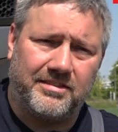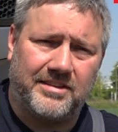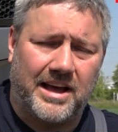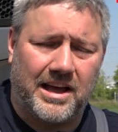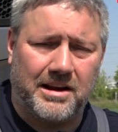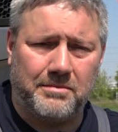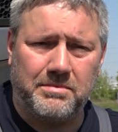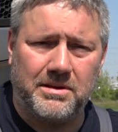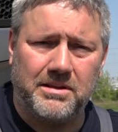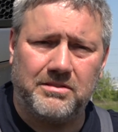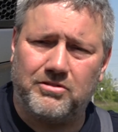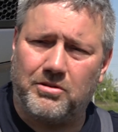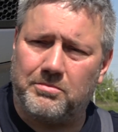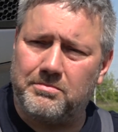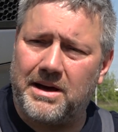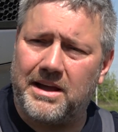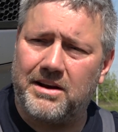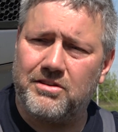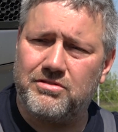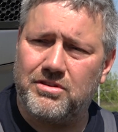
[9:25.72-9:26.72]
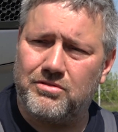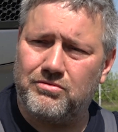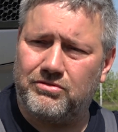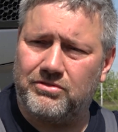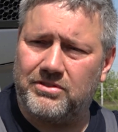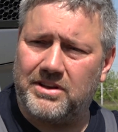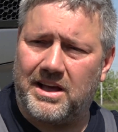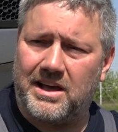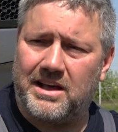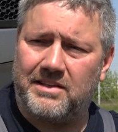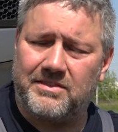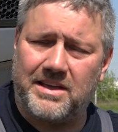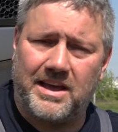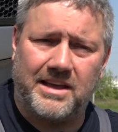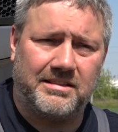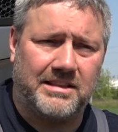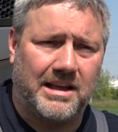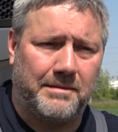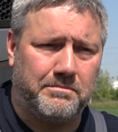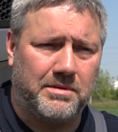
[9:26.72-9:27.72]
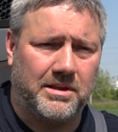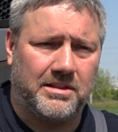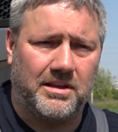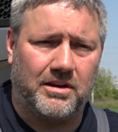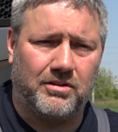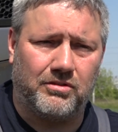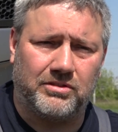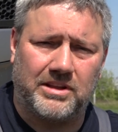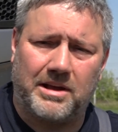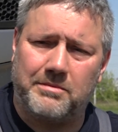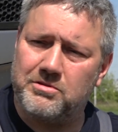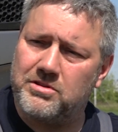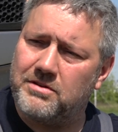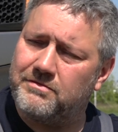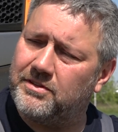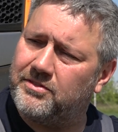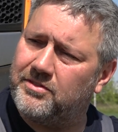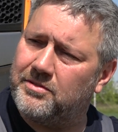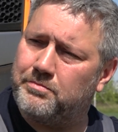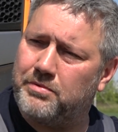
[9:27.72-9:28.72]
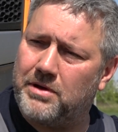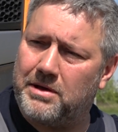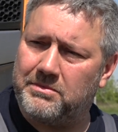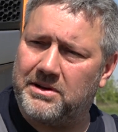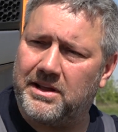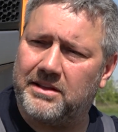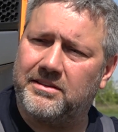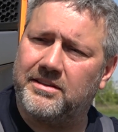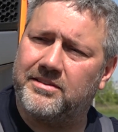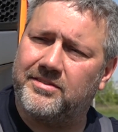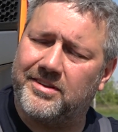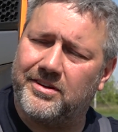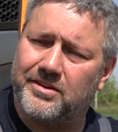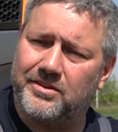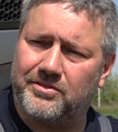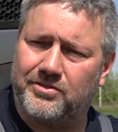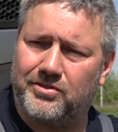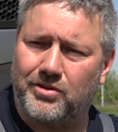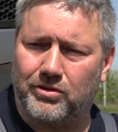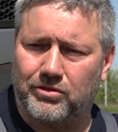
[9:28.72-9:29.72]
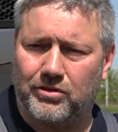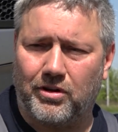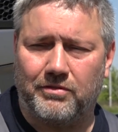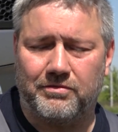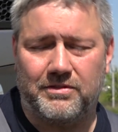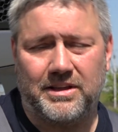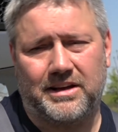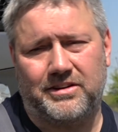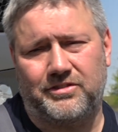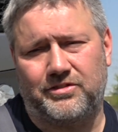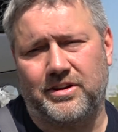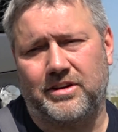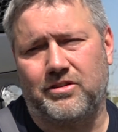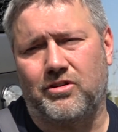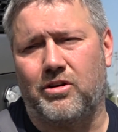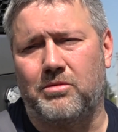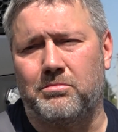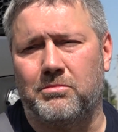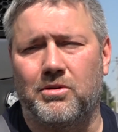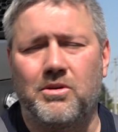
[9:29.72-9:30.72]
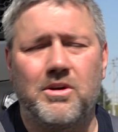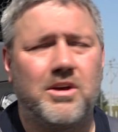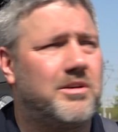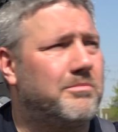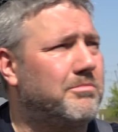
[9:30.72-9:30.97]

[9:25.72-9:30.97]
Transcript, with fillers: skarby, to bardziej już na, na etapie tego tam, gdzie wysypujemy, na tych sortowniach, rzekomo,